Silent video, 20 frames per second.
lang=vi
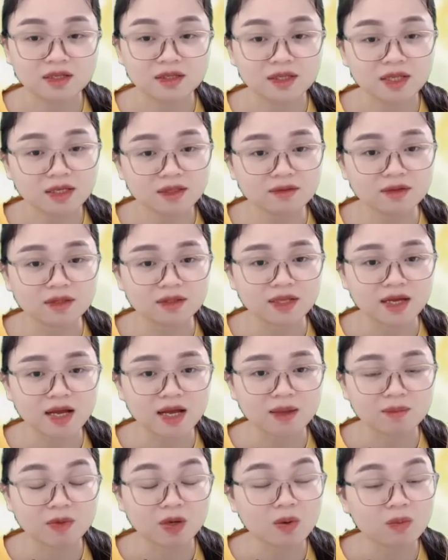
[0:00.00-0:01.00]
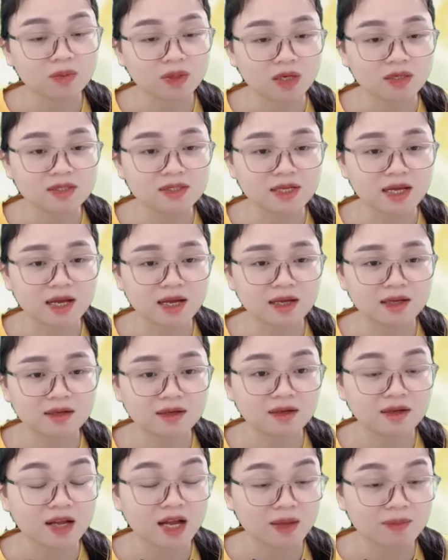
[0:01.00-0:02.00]
Thích người ta mà không nói ra
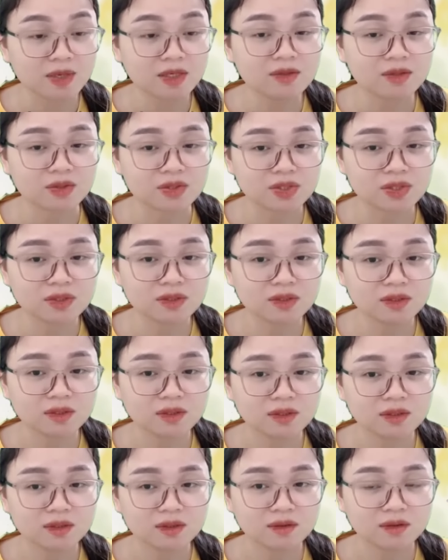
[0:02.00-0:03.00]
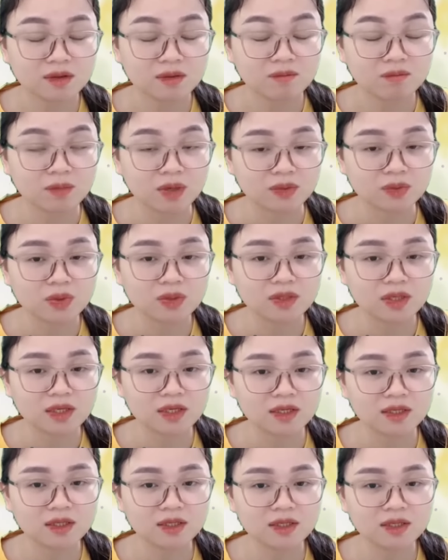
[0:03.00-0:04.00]
Ai biết được chứ Mà tôi
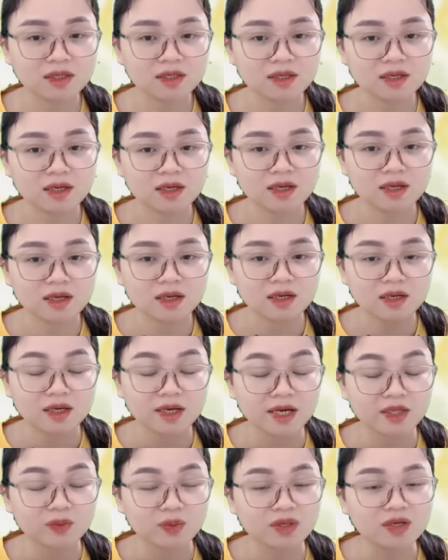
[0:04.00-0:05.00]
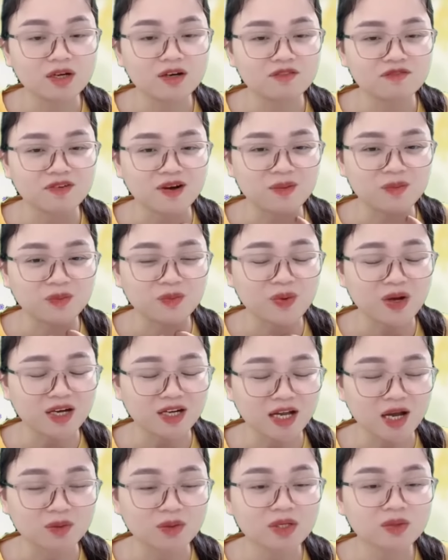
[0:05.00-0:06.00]
thấy anh Tuấn ở phòng quảng
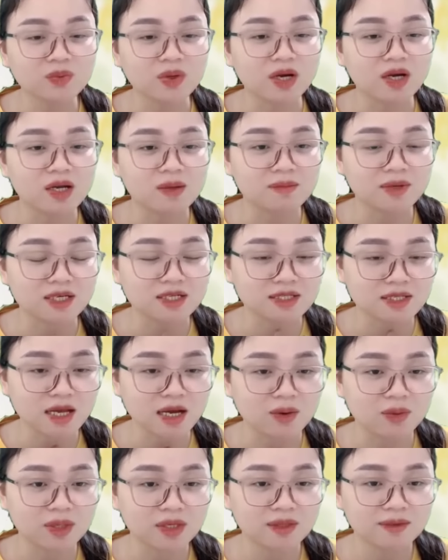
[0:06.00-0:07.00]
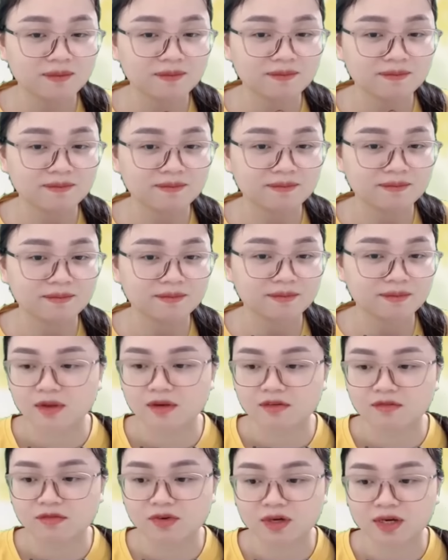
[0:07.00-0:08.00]
cáo thích tuệ lâm hay sao ấy
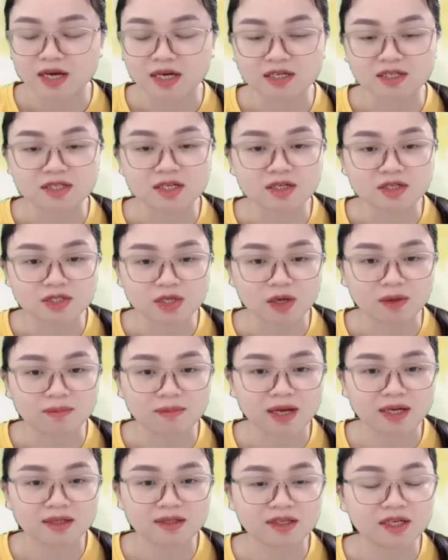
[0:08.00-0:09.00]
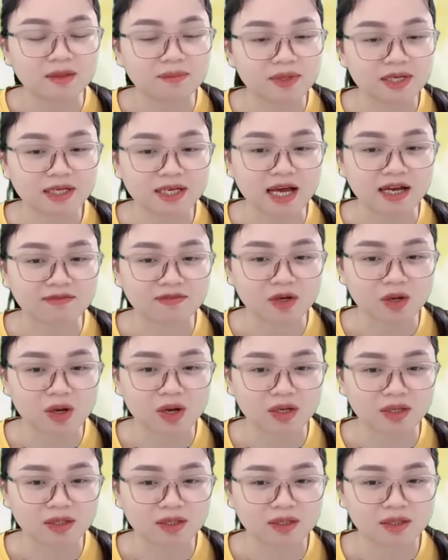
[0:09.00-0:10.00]
Vương Đằng trợn tròn mắt nhìn Minh Đạt và
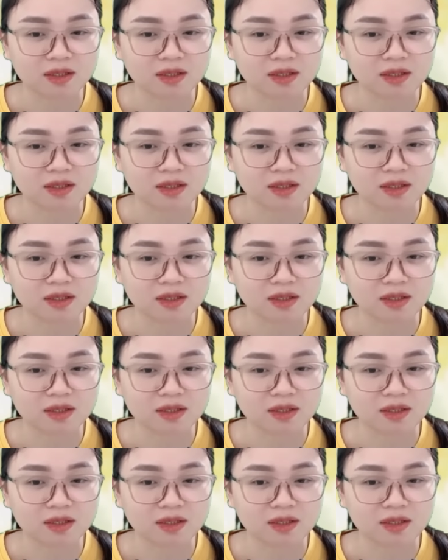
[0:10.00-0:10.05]
hỏi